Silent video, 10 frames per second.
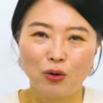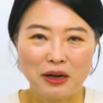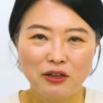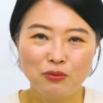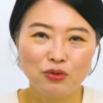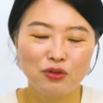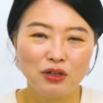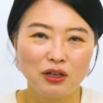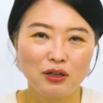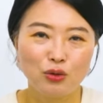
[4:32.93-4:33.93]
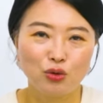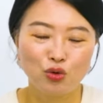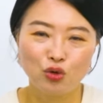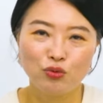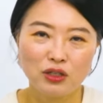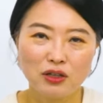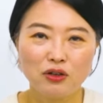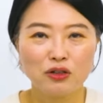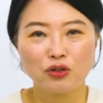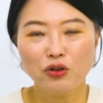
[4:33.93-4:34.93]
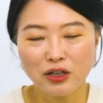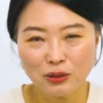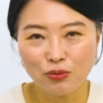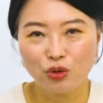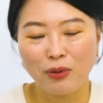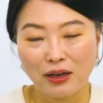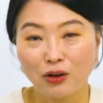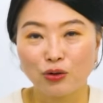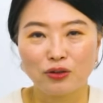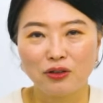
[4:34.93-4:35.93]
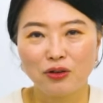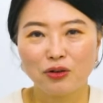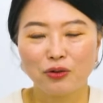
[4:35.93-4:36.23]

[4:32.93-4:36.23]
많은 분들이 또 유튜브 채널에서 떠나신 분들 많았거든요.